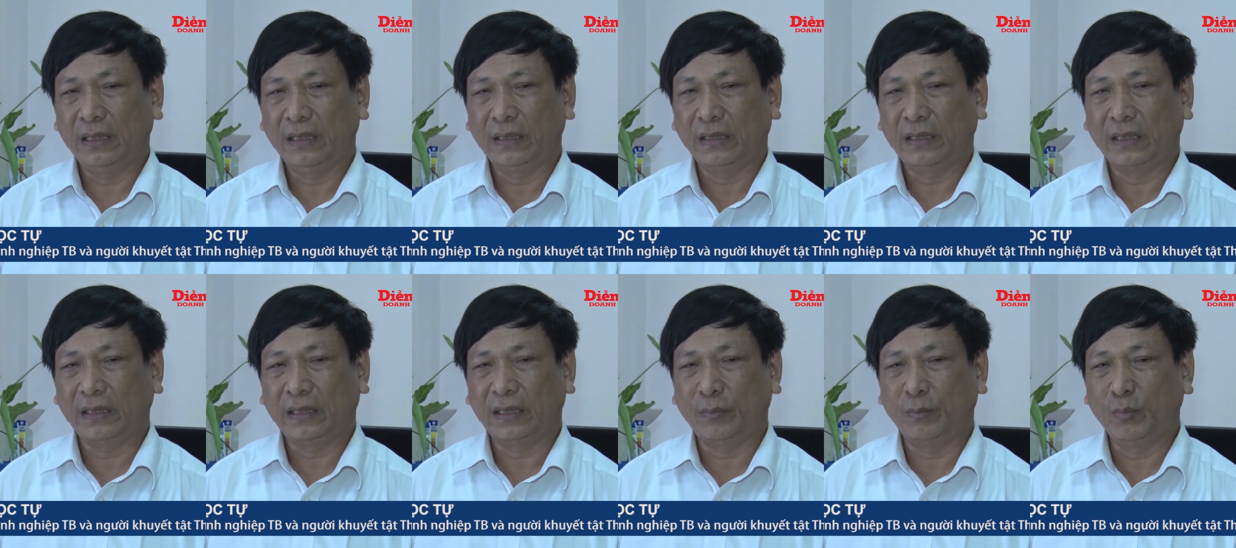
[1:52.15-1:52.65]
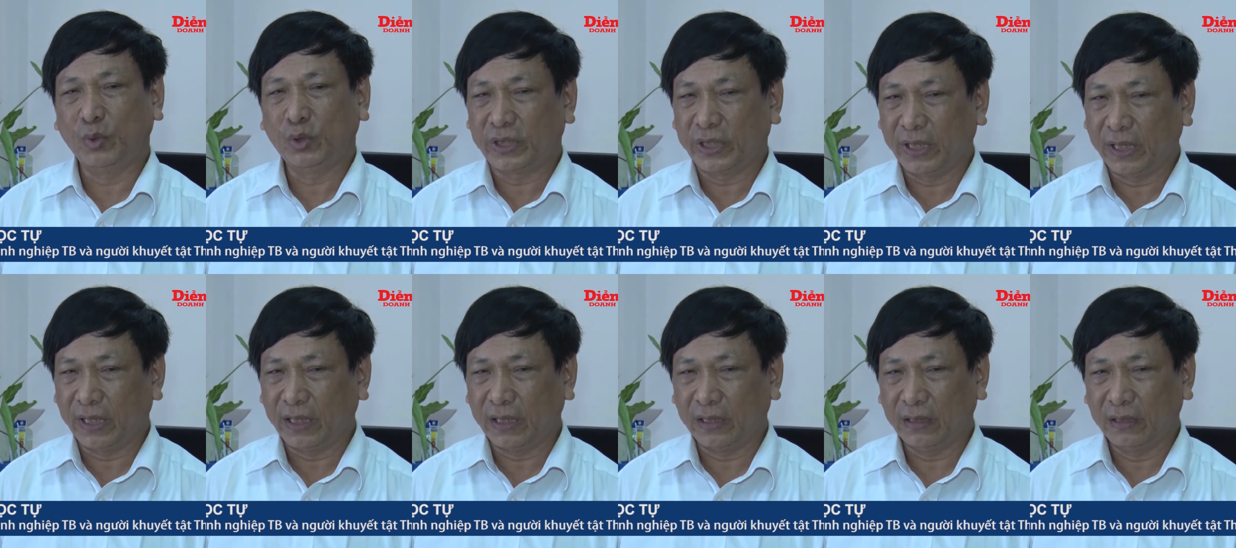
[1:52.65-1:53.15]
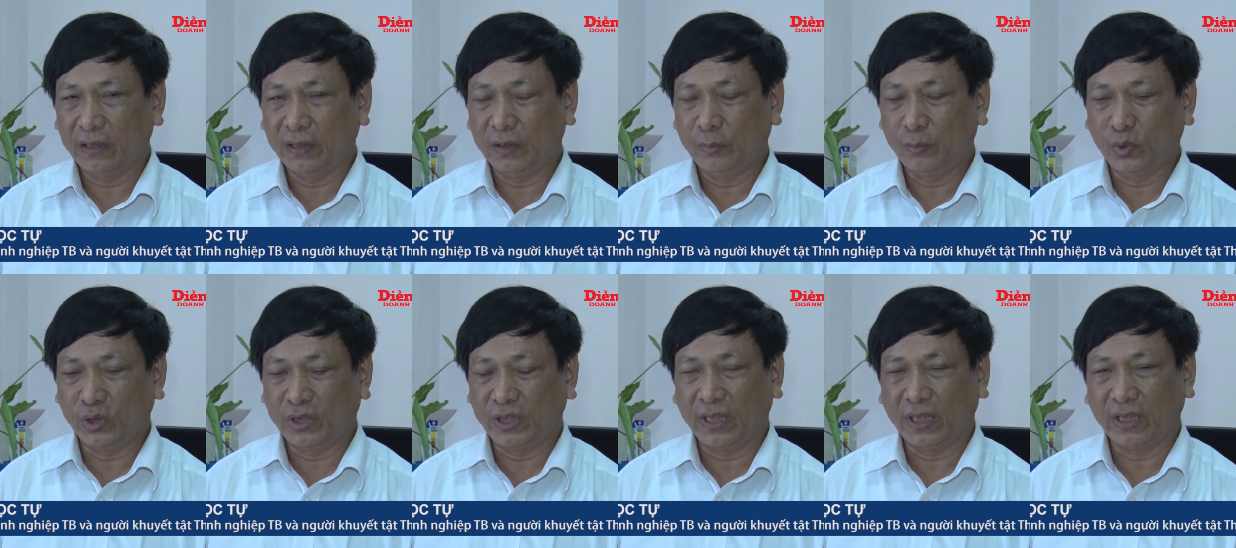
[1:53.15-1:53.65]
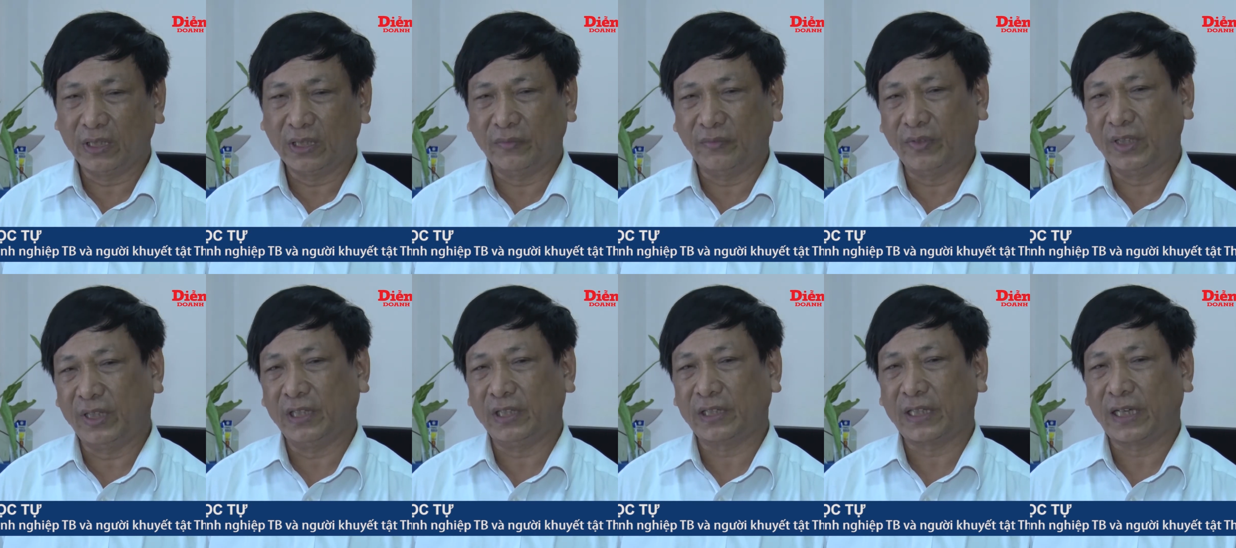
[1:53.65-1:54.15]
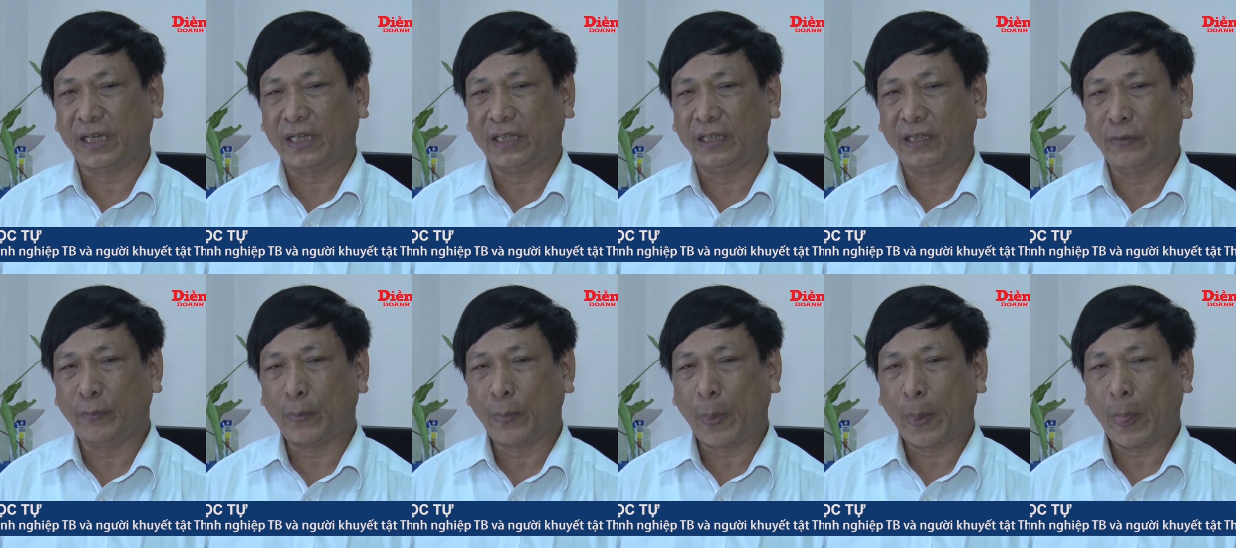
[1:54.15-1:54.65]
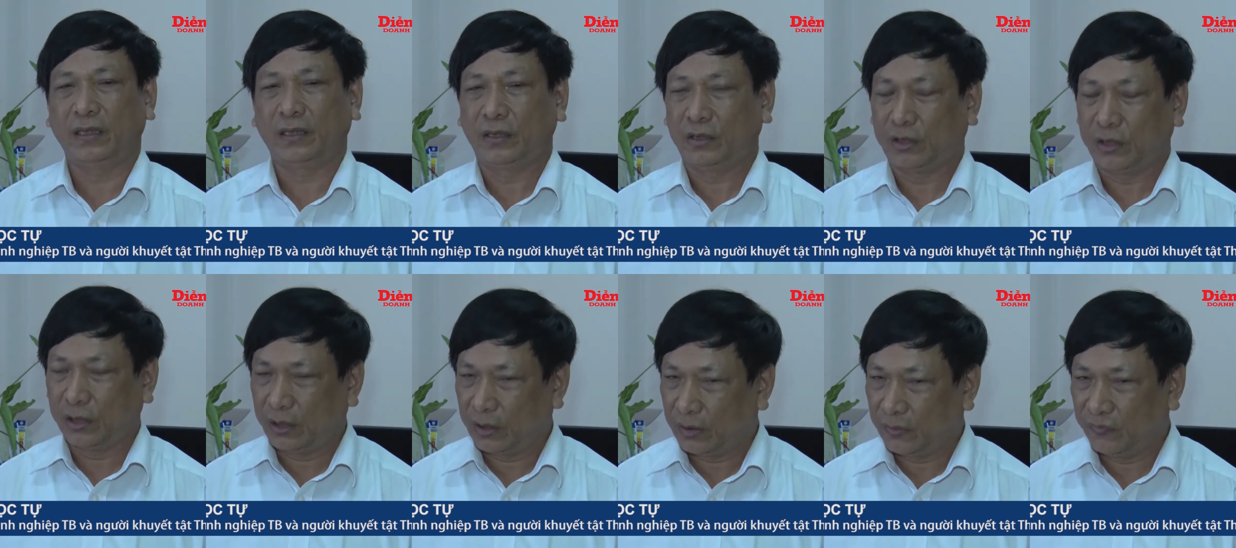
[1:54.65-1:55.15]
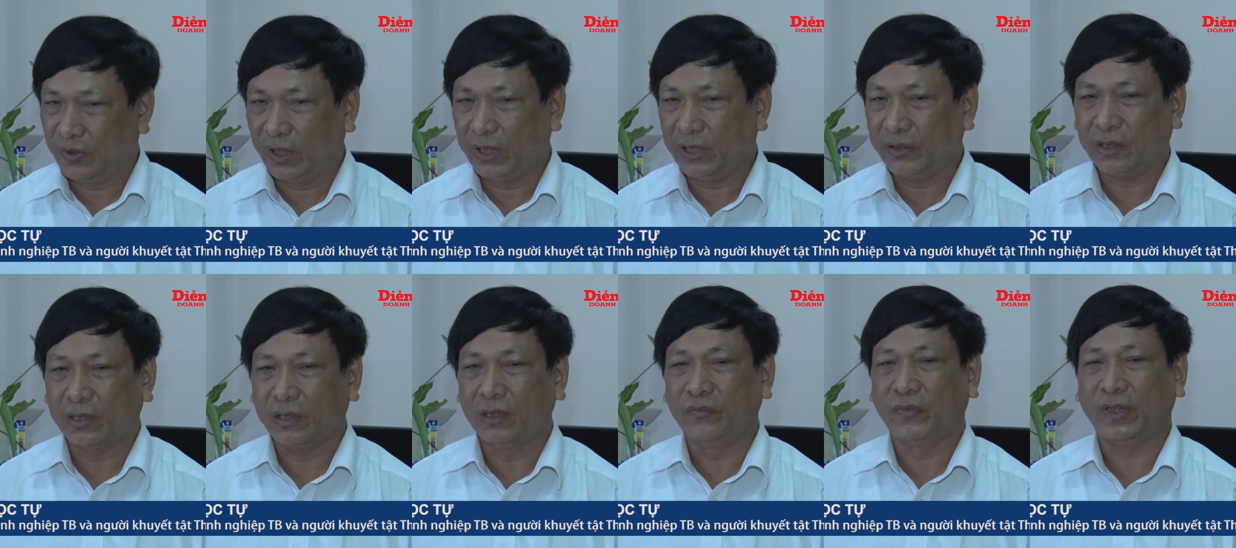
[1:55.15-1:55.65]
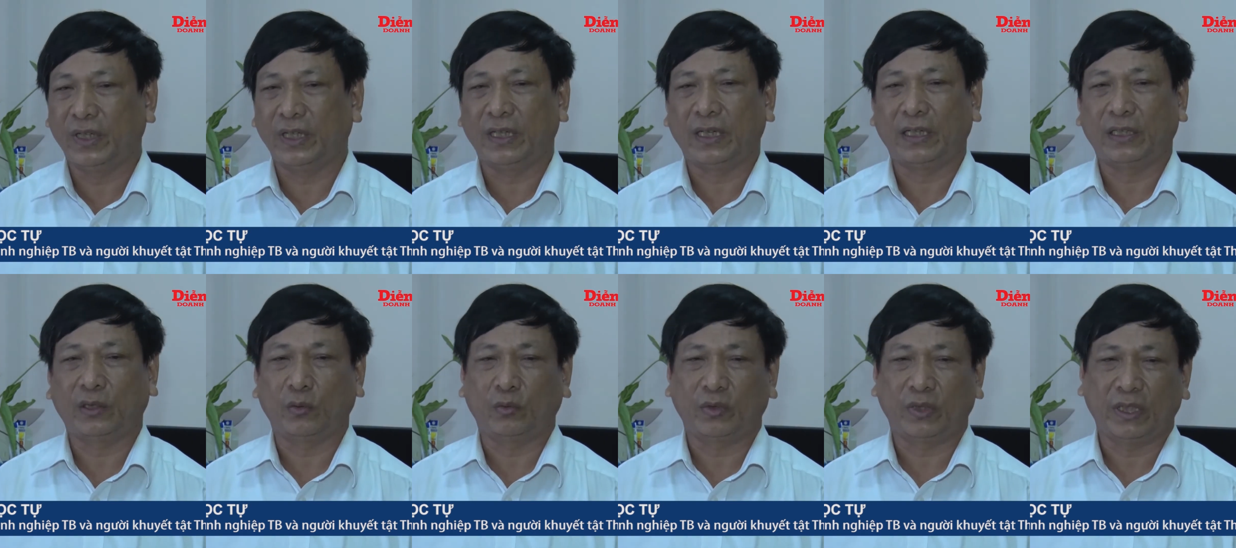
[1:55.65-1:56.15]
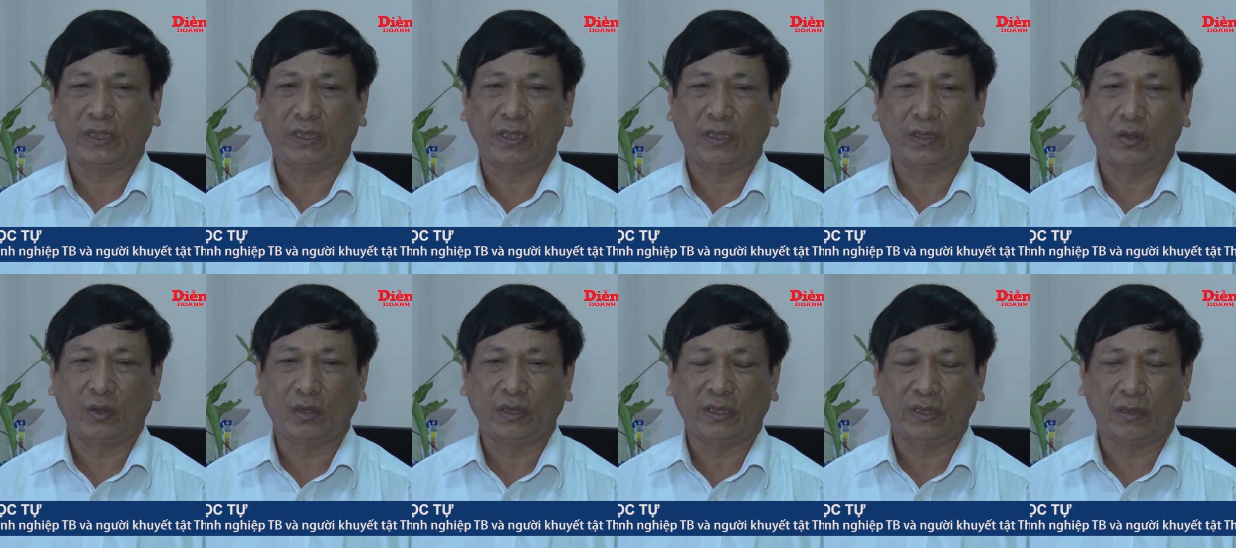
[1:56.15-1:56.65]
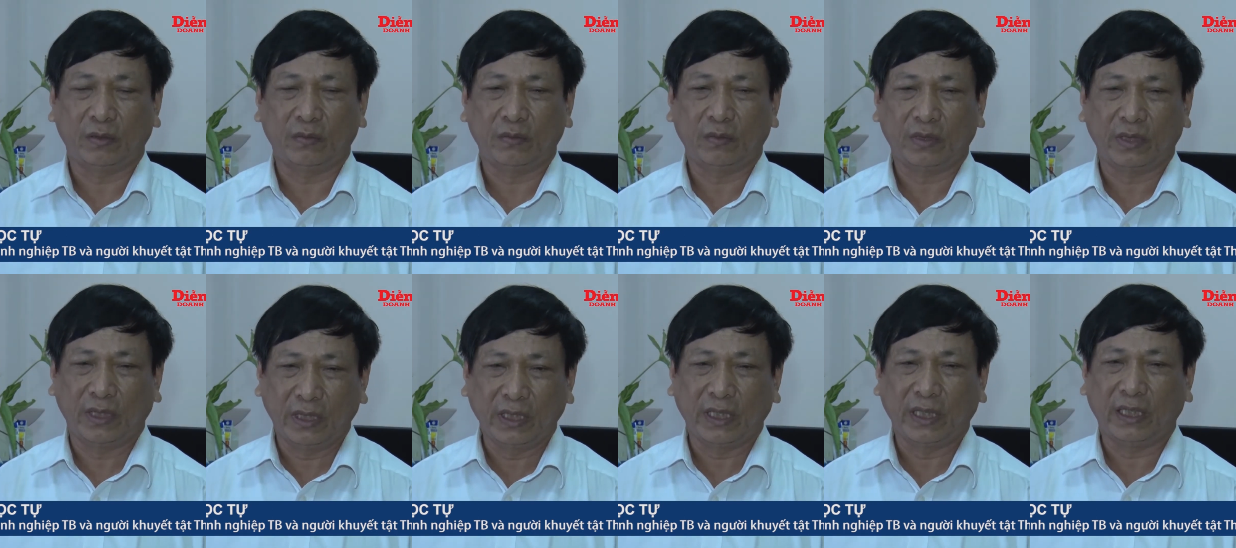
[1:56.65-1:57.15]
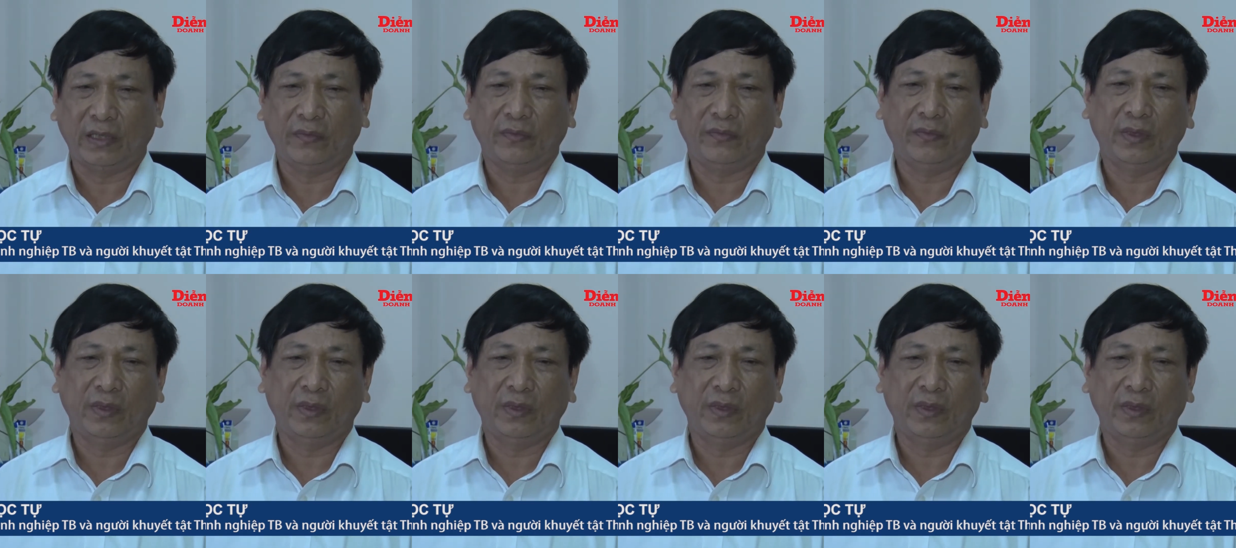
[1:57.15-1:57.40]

ta, ta mua xe mua xe thì phải được chạy Chứ với cương vị là chủ tịch thì tôi cũng kiến nghị